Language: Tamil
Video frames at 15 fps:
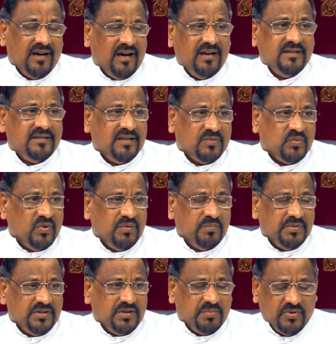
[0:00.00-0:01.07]
அழுத்தி
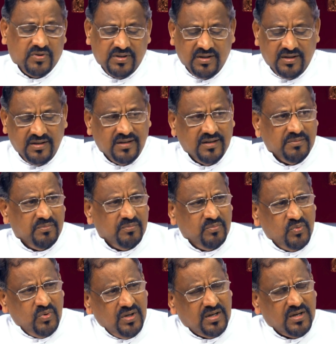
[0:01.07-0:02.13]
கூறுகின்ற போது இங்கு
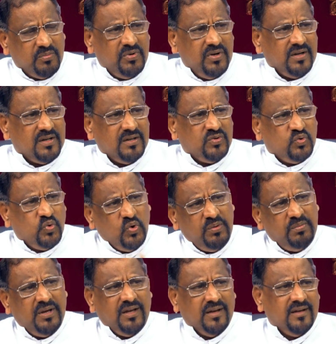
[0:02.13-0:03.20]
முழுக்க முழுக்க
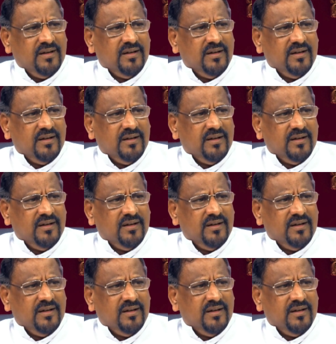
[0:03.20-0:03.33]
தூய்மை